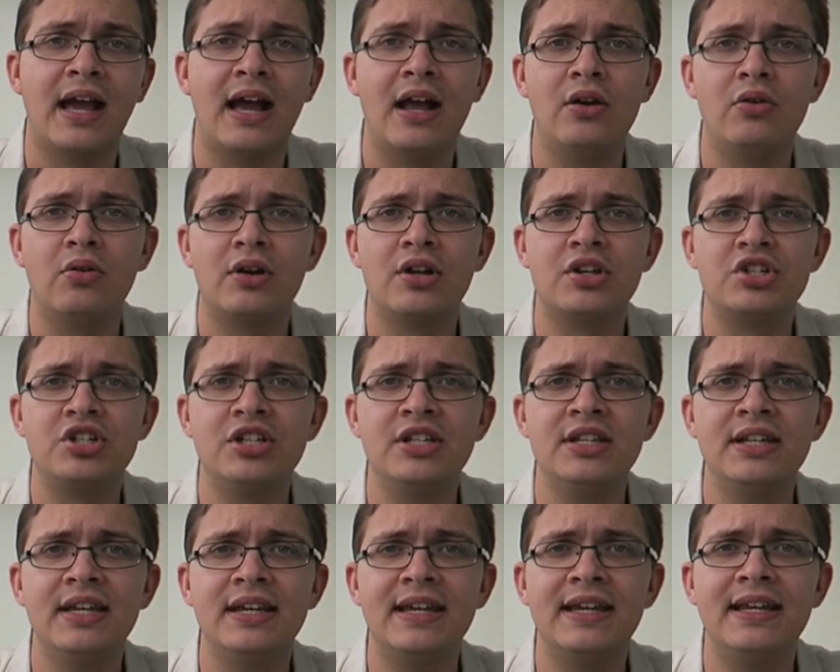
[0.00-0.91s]
À
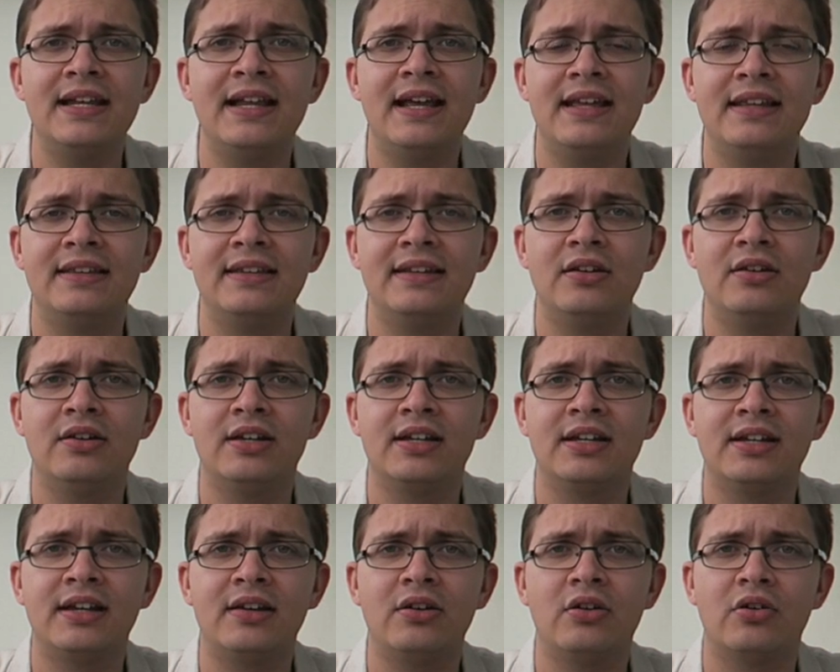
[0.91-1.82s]
l'origine, il a été
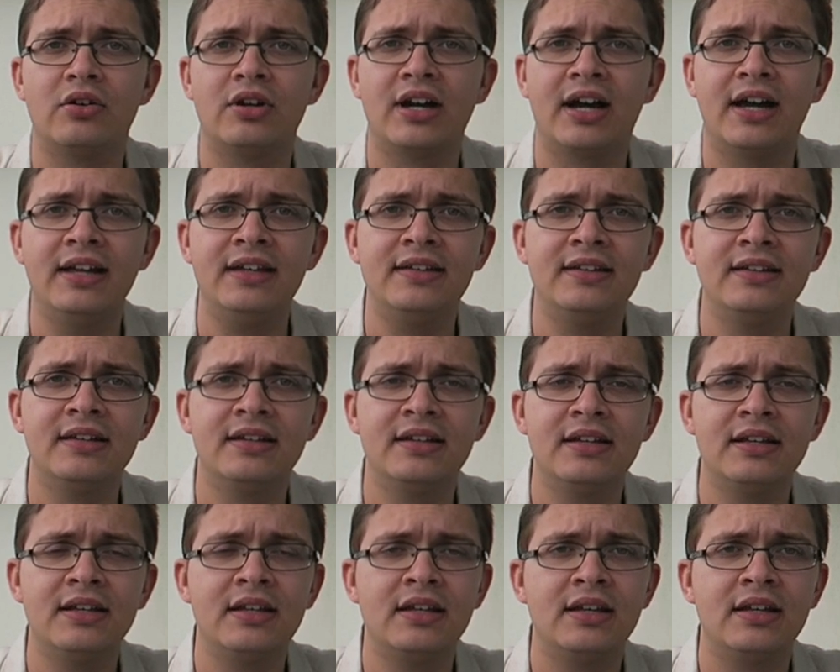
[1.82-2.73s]
écrit en grec,
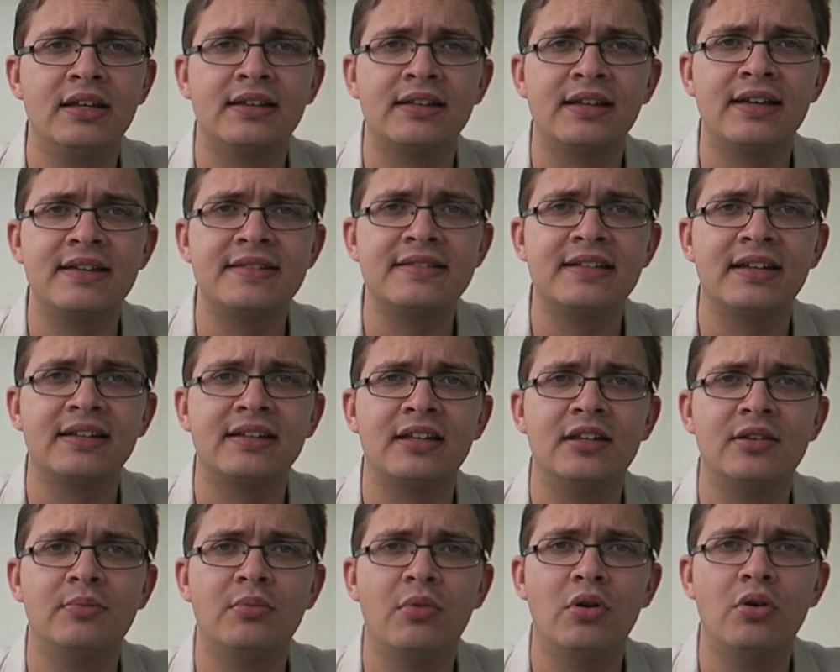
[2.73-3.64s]
très
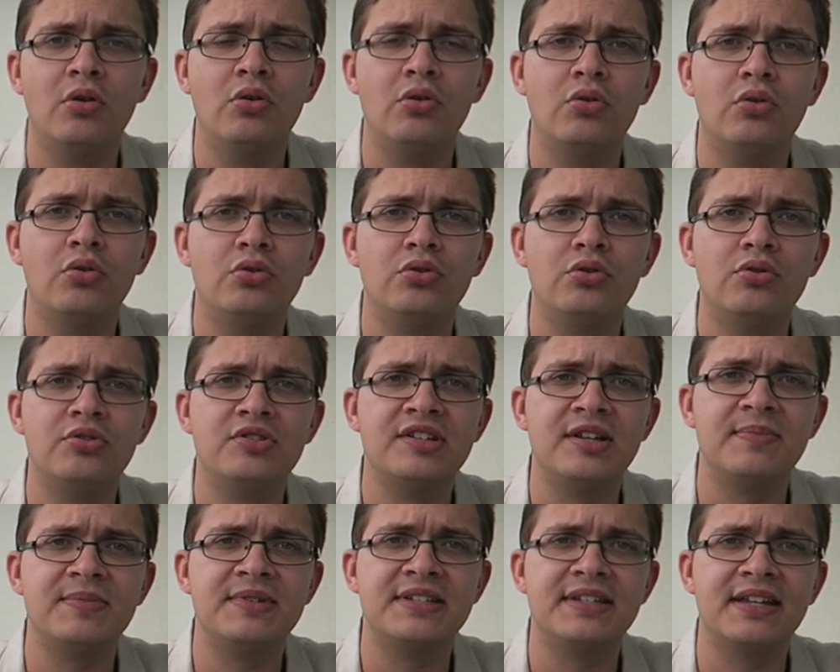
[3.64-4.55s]
certainement au
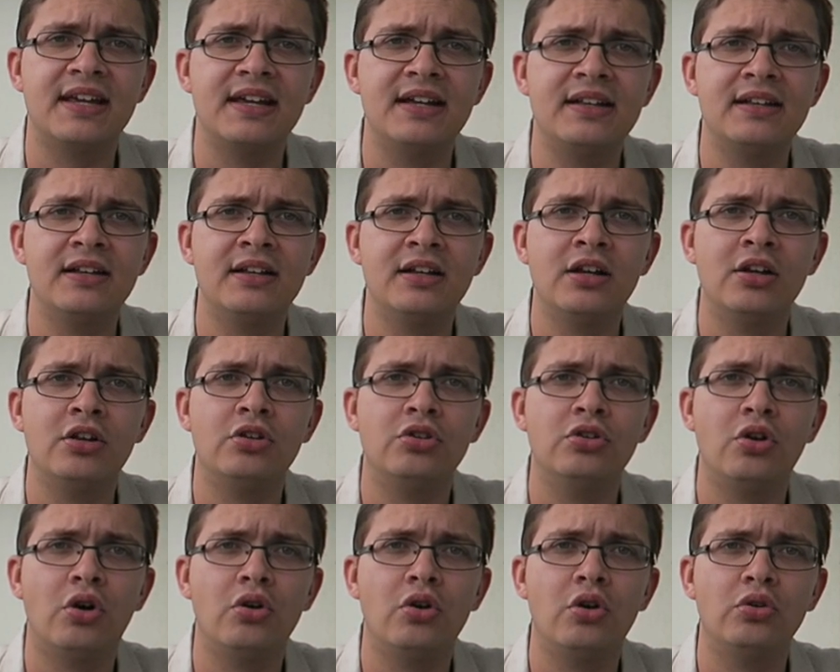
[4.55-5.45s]
IIe siècle,
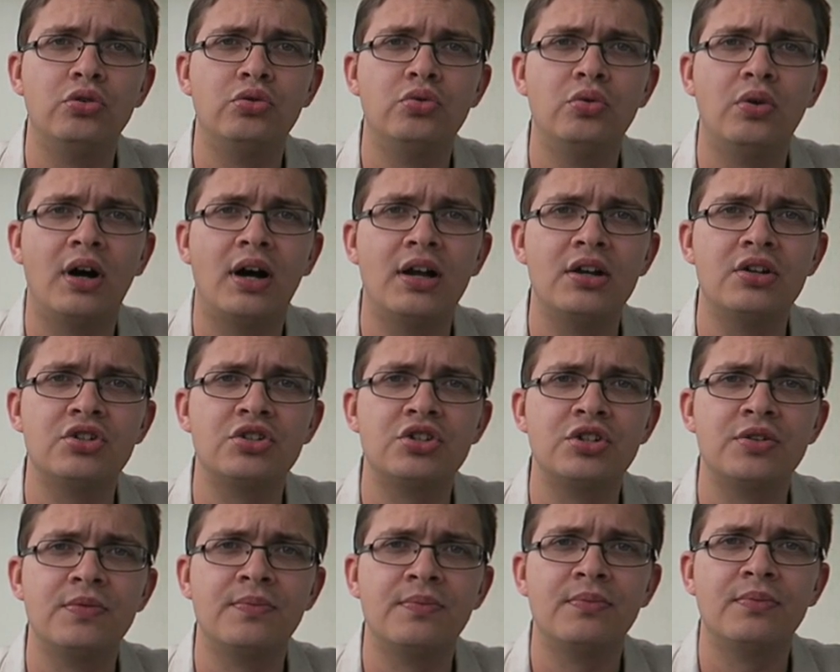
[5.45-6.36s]
dans
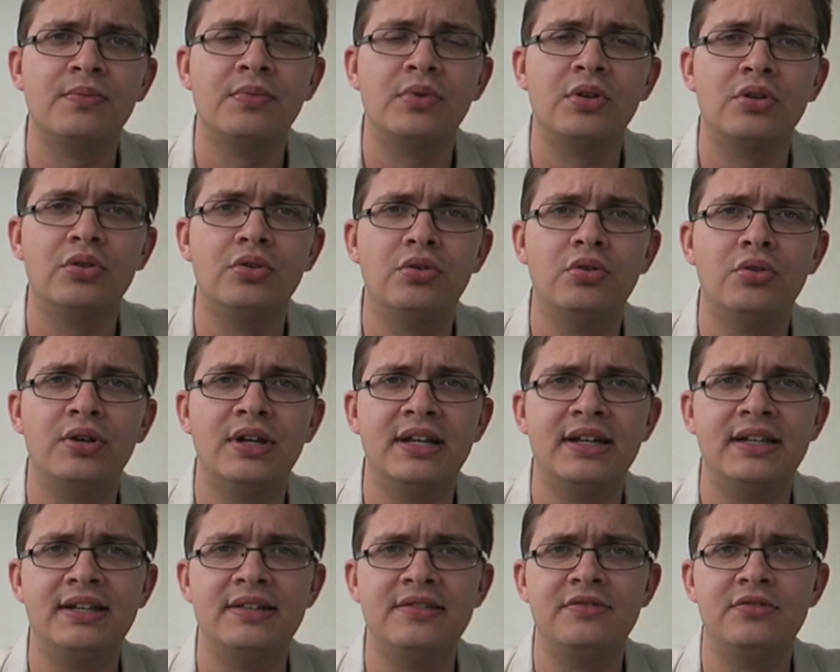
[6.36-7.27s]
l'entourage de
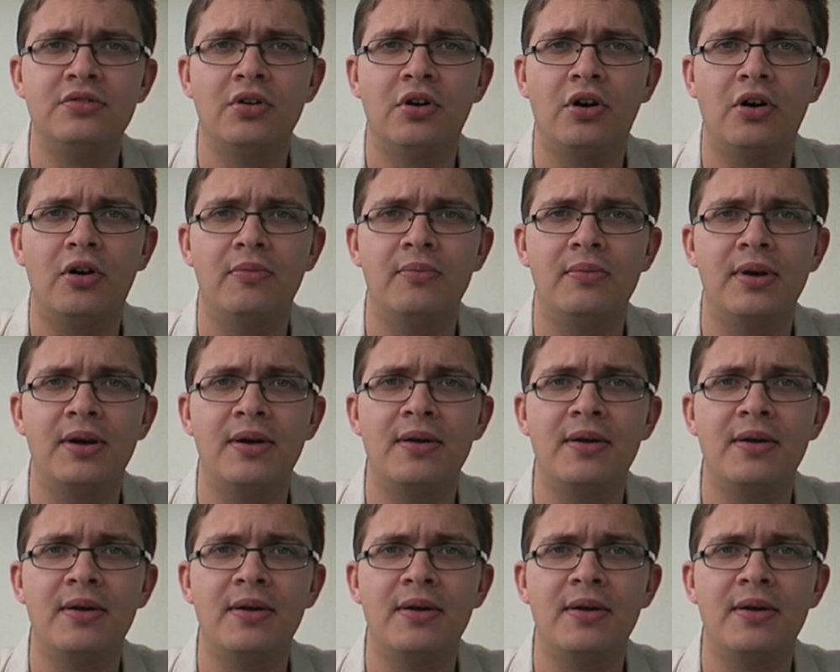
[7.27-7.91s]
l'Église de Rome.